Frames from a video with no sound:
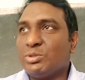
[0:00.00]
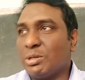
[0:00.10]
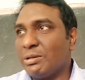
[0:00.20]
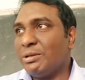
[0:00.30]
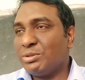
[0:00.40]

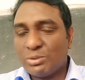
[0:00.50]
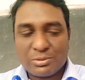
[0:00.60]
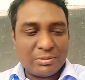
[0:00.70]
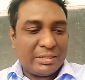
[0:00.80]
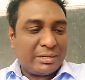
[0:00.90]
జొన్నలో
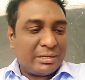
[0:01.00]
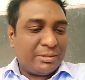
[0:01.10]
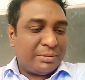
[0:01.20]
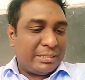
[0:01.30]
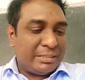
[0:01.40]
చూసుకున్నట్టుగా
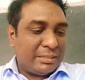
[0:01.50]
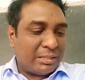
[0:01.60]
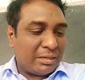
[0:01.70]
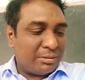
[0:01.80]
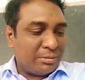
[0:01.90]
ఉంటాయి దీని
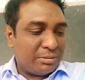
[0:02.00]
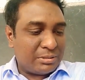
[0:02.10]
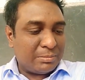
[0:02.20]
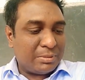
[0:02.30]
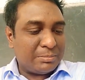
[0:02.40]
తాలూకు
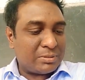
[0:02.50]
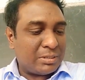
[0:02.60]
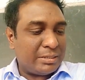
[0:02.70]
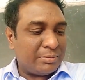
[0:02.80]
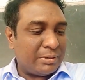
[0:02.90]
సింటమ్స్
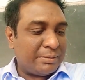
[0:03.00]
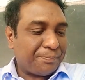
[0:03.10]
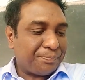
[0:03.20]
అన్నీ కూడా